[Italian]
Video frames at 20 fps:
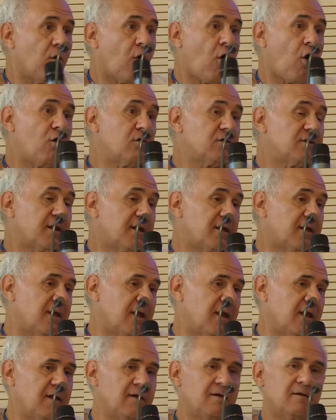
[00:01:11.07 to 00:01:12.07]
Oltre
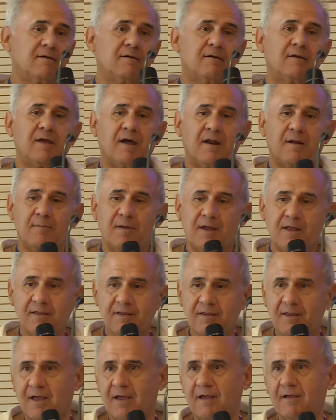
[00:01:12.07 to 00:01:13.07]
che
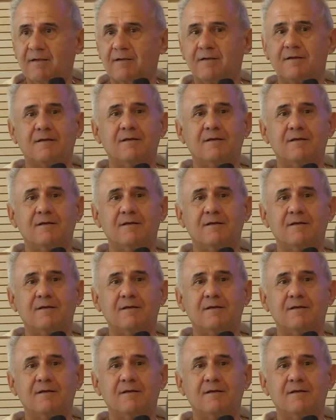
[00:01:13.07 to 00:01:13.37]
chiaramente